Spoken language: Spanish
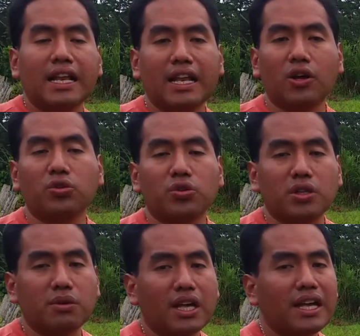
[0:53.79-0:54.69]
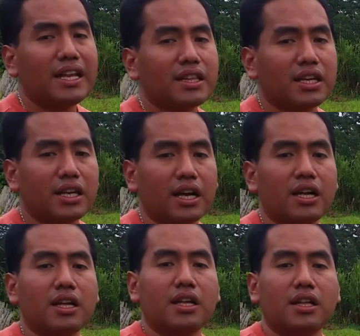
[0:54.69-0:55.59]
La conductividad
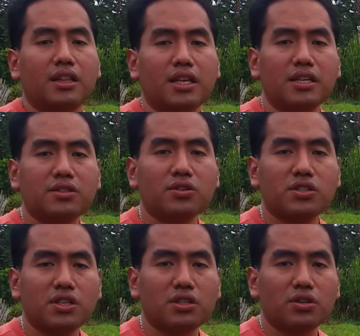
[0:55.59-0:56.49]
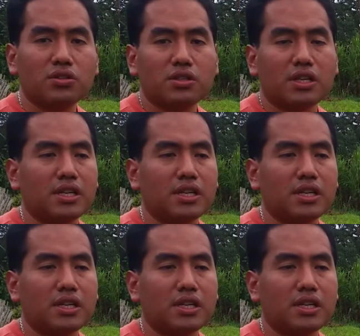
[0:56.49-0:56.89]
eléctrica de estos sitios